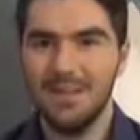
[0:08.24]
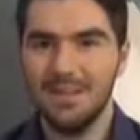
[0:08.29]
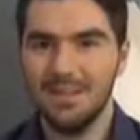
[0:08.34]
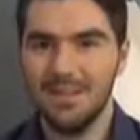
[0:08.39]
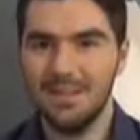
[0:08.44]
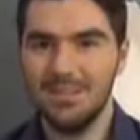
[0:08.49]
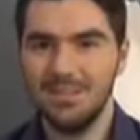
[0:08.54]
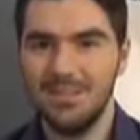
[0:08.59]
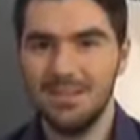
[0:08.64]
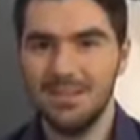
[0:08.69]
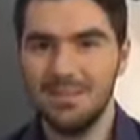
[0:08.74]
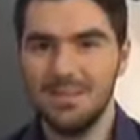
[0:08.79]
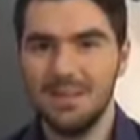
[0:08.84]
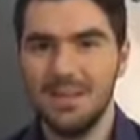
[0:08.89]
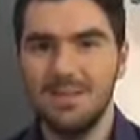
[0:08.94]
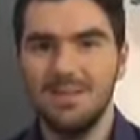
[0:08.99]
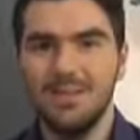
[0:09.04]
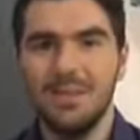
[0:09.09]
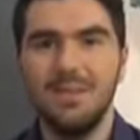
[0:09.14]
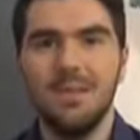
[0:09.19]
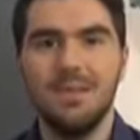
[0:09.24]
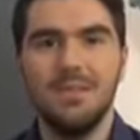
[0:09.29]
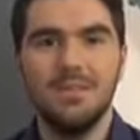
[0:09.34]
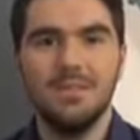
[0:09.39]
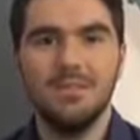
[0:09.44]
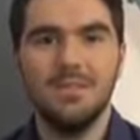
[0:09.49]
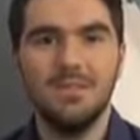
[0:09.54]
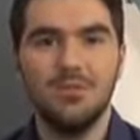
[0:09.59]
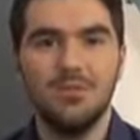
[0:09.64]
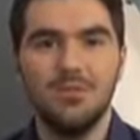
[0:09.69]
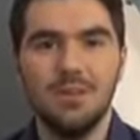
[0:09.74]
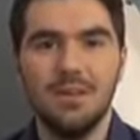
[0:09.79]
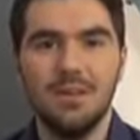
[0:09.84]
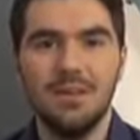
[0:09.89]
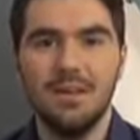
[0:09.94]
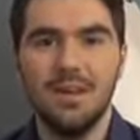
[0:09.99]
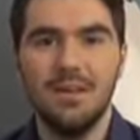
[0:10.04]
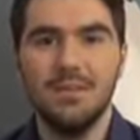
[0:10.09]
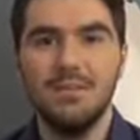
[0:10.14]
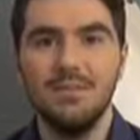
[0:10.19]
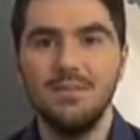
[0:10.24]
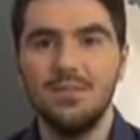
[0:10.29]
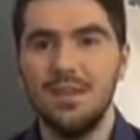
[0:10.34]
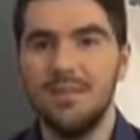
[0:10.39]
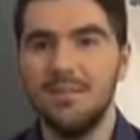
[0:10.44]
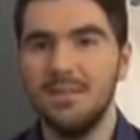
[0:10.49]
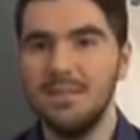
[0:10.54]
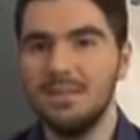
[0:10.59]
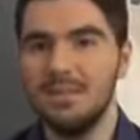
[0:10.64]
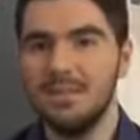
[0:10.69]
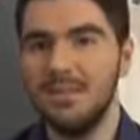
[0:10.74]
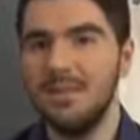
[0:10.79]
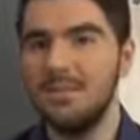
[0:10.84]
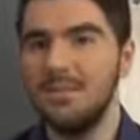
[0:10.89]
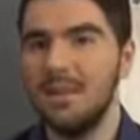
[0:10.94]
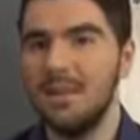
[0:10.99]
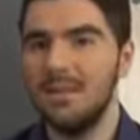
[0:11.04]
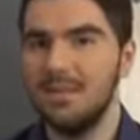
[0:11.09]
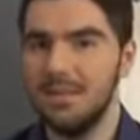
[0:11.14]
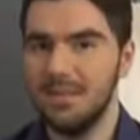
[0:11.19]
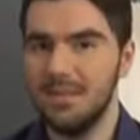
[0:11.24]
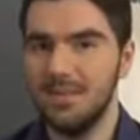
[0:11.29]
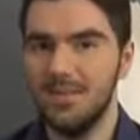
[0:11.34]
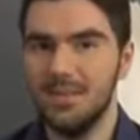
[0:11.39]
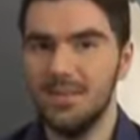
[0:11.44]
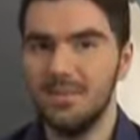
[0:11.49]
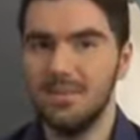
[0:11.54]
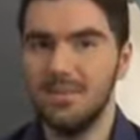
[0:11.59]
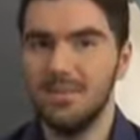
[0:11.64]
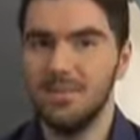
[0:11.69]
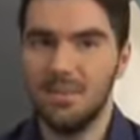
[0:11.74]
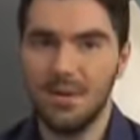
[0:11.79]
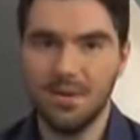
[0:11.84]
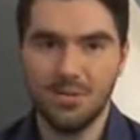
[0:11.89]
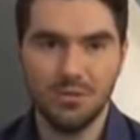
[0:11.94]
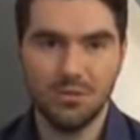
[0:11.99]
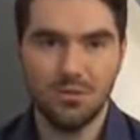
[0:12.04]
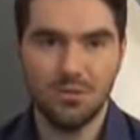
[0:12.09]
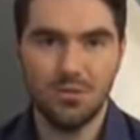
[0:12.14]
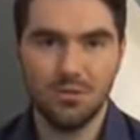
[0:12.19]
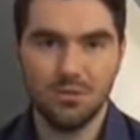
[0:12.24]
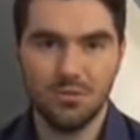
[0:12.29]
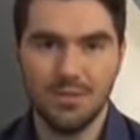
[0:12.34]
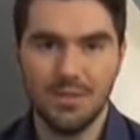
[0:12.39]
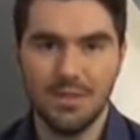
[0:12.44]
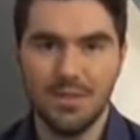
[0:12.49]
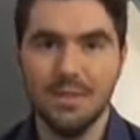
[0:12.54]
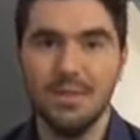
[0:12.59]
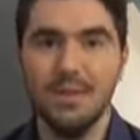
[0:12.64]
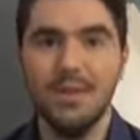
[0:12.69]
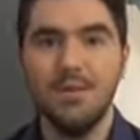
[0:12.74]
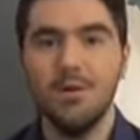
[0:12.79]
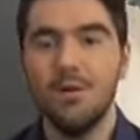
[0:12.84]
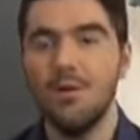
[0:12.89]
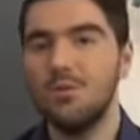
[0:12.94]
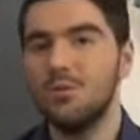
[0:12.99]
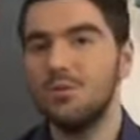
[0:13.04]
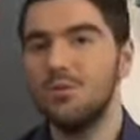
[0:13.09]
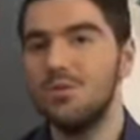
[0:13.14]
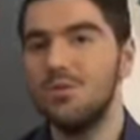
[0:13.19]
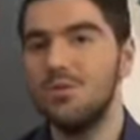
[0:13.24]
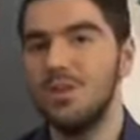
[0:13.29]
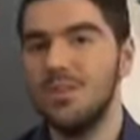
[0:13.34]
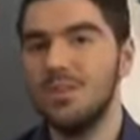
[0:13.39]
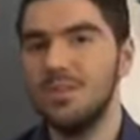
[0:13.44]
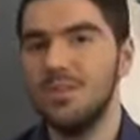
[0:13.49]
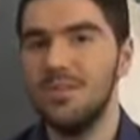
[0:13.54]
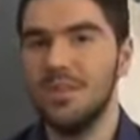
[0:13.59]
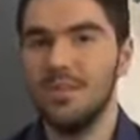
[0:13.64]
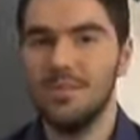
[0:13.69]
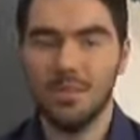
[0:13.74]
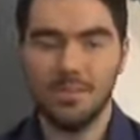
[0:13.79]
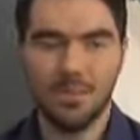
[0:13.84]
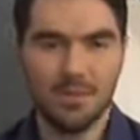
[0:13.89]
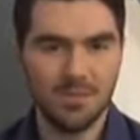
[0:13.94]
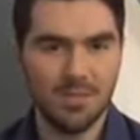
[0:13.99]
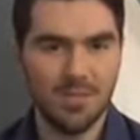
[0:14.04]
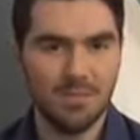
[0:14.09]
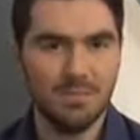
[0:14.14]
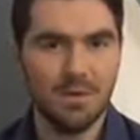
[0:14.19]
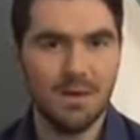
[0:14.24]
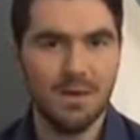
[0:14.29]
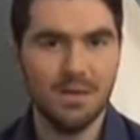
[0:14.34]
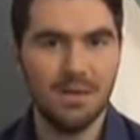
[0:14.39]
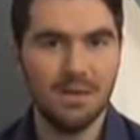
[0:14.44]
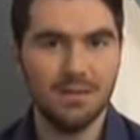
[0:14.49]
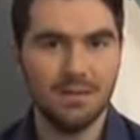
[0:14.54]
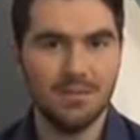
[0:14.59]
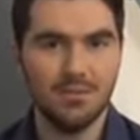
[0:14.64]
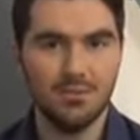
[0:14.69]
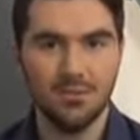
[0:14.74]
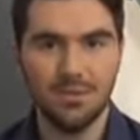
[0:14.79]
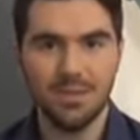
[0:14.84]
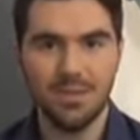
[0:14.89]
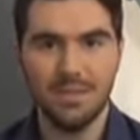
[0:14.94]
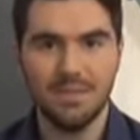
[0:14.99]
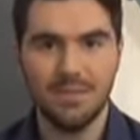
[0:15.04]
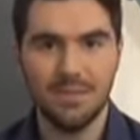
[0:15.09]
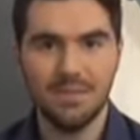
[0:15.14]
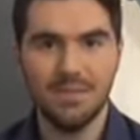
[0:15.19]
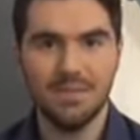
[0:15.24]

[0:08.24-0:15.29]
Geçtiğimiz haftalarda vizyona giren Şevkat Yerimdar 2 filminin başrol oyuncuları Özgür Can Çevik ve Başak Parlak'la çok keyifli